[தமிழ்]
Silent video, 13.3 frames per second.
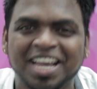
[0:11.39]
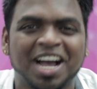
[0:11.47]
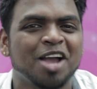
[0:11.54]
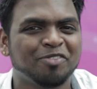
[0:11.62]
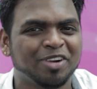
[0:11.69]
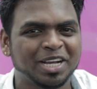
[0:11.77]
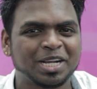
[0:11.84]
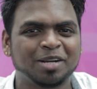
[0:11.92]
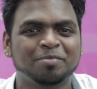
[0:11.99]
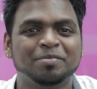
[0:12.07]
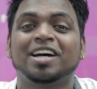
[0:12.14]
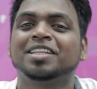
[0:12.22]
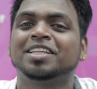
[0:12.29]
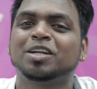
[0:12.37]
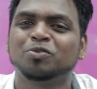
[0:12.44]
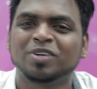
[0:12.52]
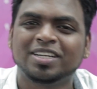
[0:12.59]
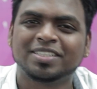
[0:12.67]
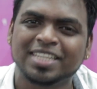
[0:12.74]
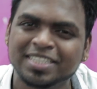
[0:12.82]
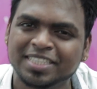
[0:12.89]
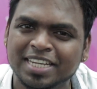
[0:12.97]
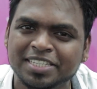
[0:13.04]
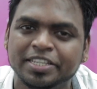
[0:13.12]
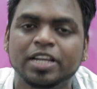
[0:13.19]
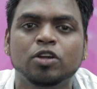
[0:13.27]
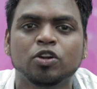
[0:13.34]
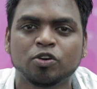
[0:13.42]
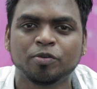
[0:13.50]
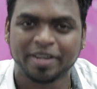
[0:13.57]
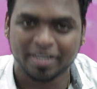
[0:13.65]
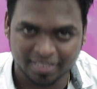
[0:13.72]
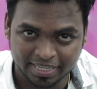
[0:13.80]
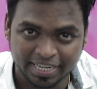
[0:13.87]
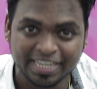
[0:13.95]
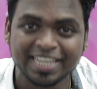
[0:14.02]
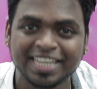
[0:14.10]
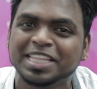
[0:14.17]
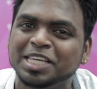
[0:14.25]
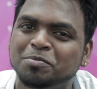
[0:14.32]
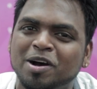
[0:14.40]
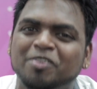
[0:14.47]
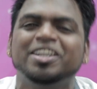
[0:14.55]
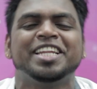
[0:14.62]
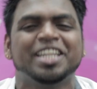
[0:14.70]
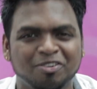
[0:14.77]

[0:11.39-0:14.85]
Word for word: ஹாய் வணக்கம் நான் தான் உங்கள் சந்தேஷ் எல்லோருக்கும் எனது இனிய தீபாவளி